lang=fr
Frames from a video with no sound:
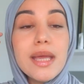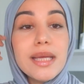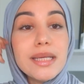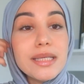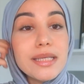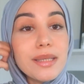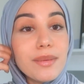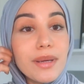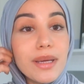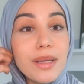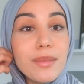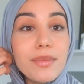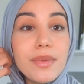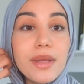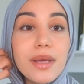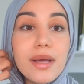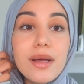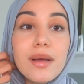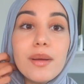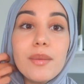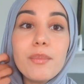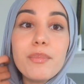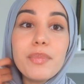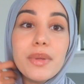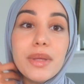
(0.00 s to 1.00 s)
j'aimerais
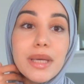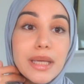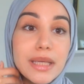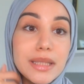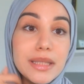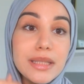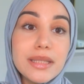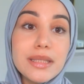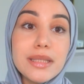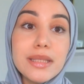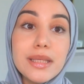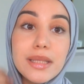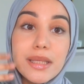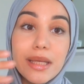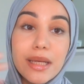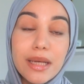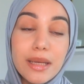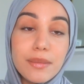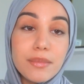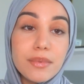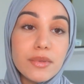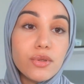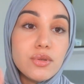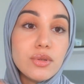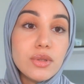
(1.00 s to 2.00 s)
bien pérenniser telle
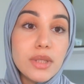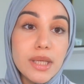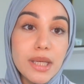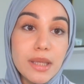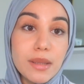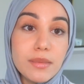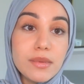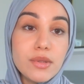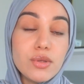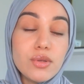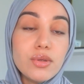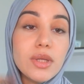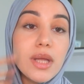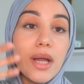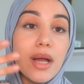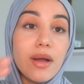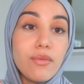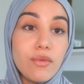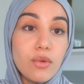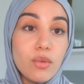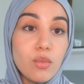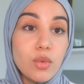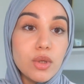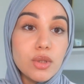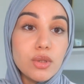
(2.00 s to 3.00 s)
habitude, telle habitude
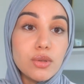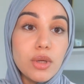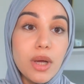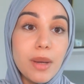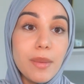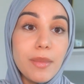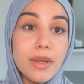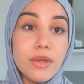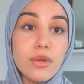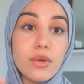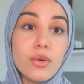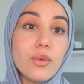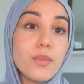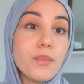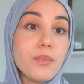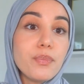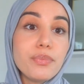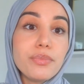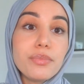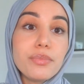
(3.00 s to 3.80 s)
avant le mois du ramadan.